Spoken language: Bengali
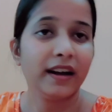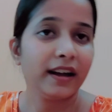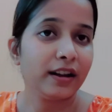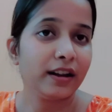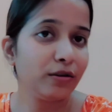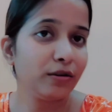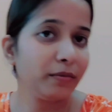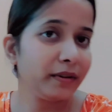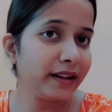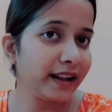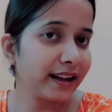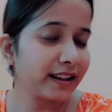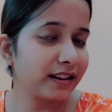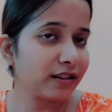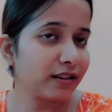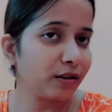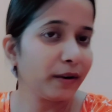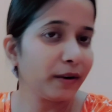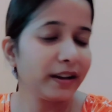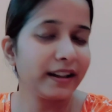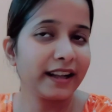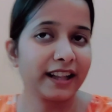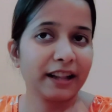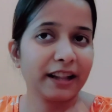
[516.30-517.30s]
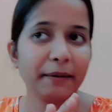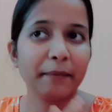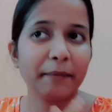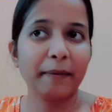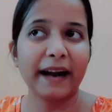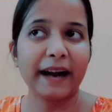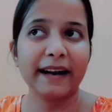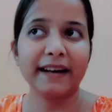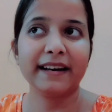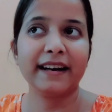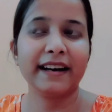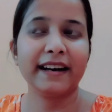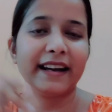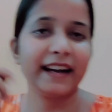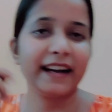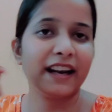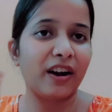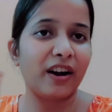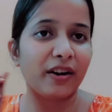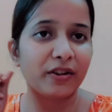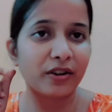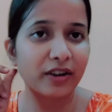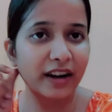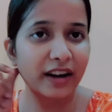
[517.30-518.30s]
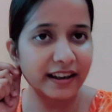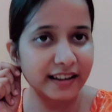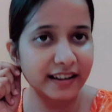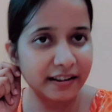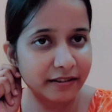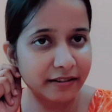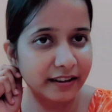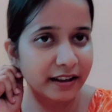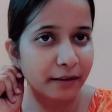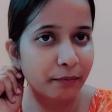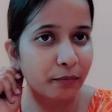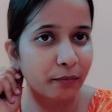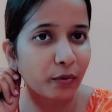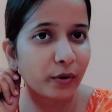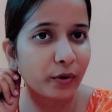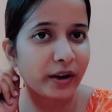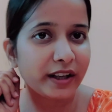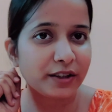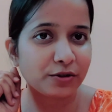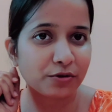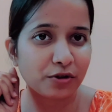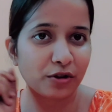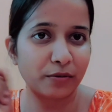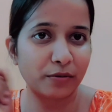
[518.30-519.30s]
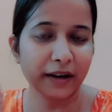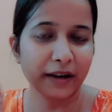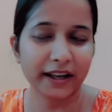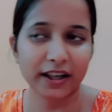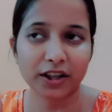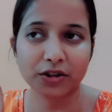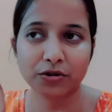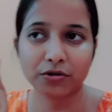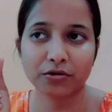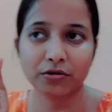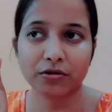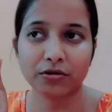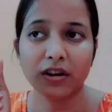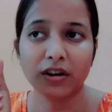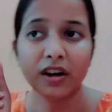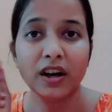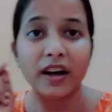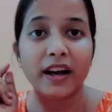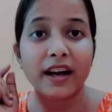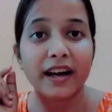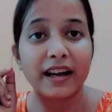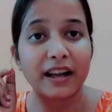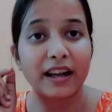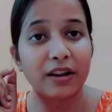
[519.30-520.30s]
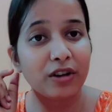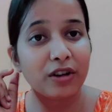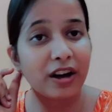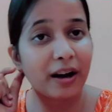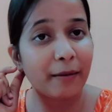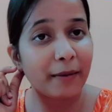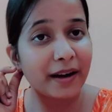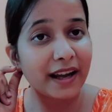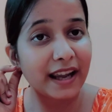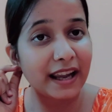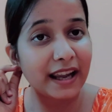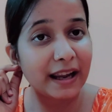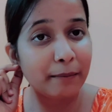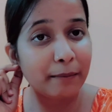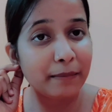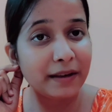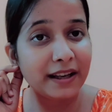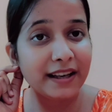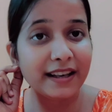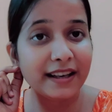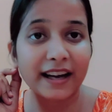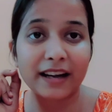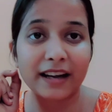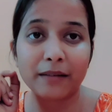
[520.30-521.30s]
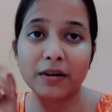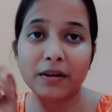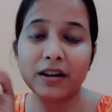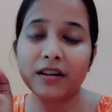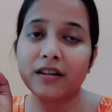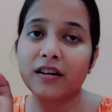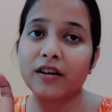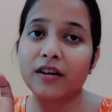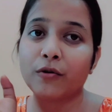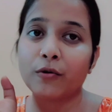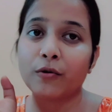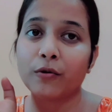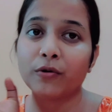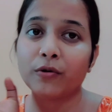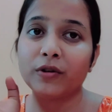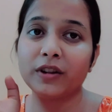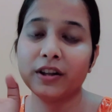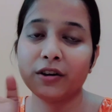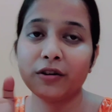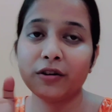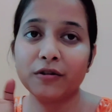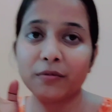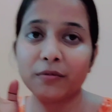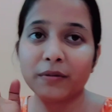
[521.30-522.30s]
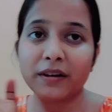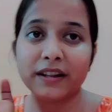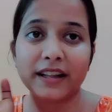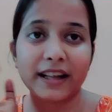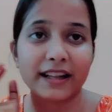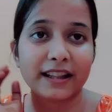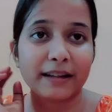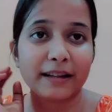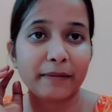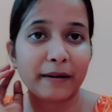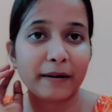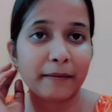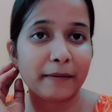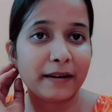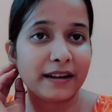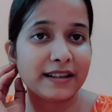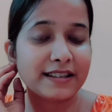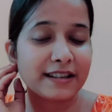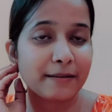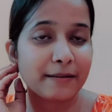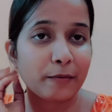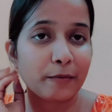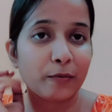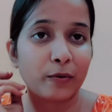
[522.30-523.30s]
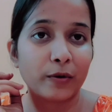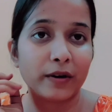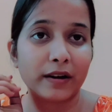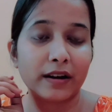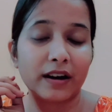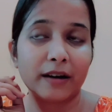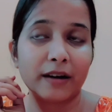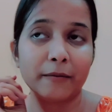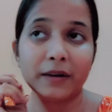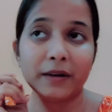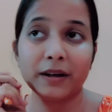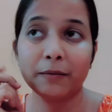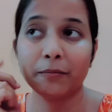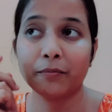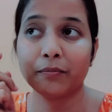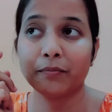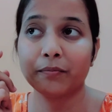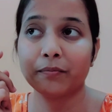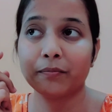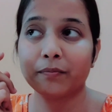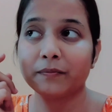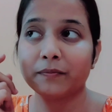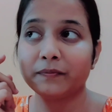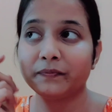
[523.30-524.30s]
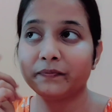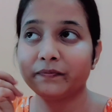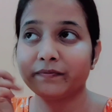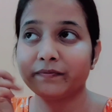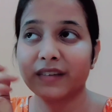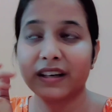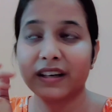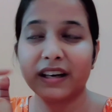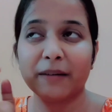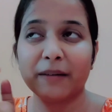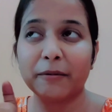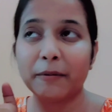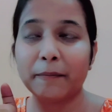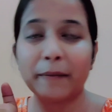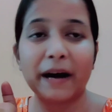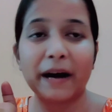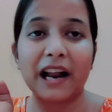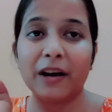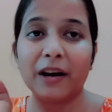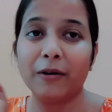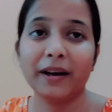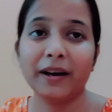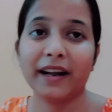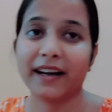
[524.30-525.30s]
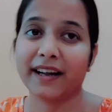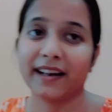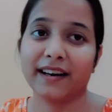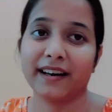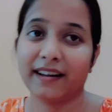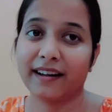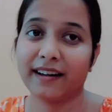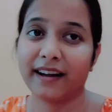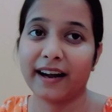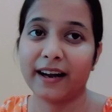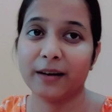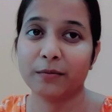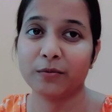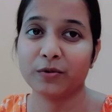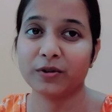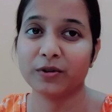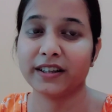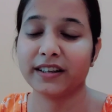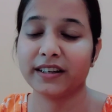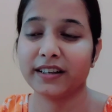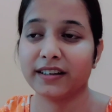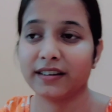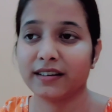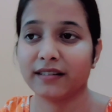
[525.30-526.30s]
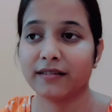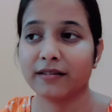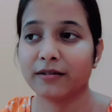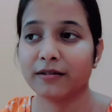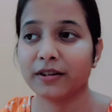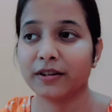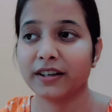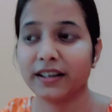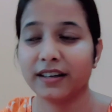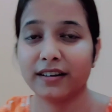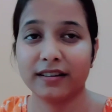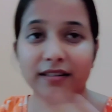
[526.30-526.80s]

তুমি দেখ তোমরা দেখতে পাবে বাইরে টাড়ে গেলে হয়তো কানের ফানের পরি যদিও বা একটা ছোট্ট কিন্তু আমাকে এমনি টাইমে কোনো দিনও তোমরা দেখতে পাবে না যে আমি পরি আমি মানে আমার ভালো লাগে না গায়ের মধ্যে ওই